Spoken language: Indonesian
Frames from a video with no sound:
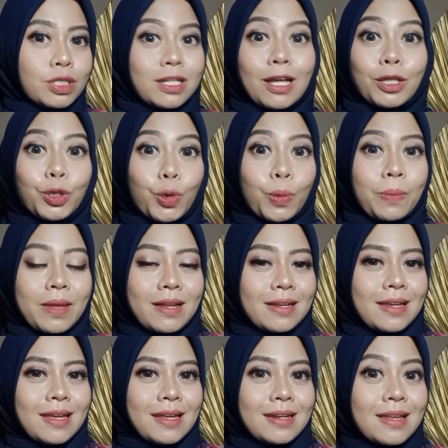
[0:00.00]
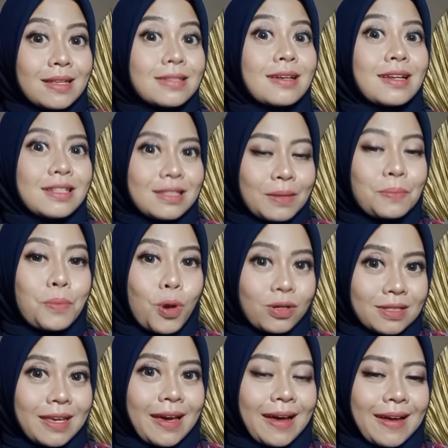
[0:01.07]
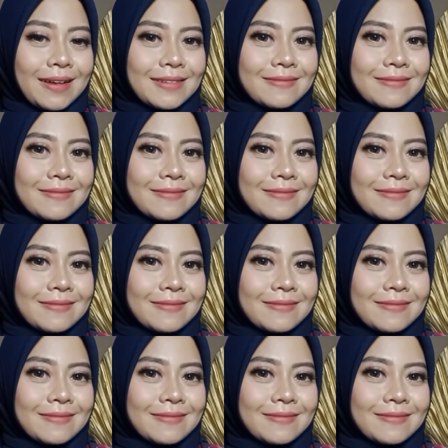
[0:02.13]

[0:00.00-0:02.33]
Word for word: cantumin di deskripsi box ya.